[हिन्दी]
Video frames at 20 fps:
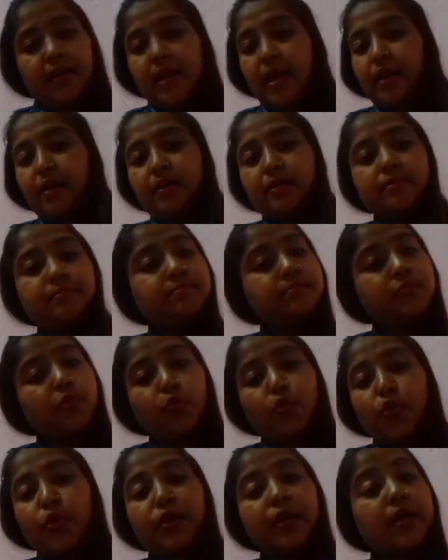लक
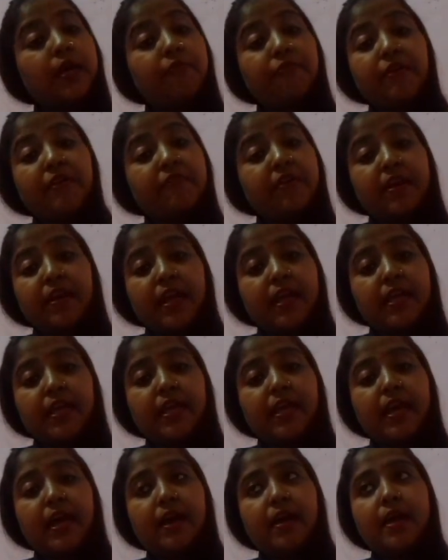उनका फेवर नहीं
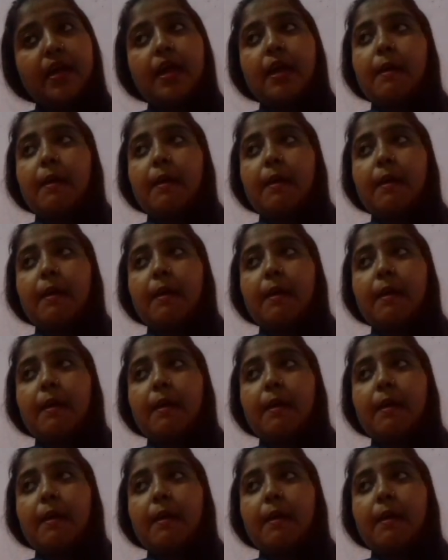किया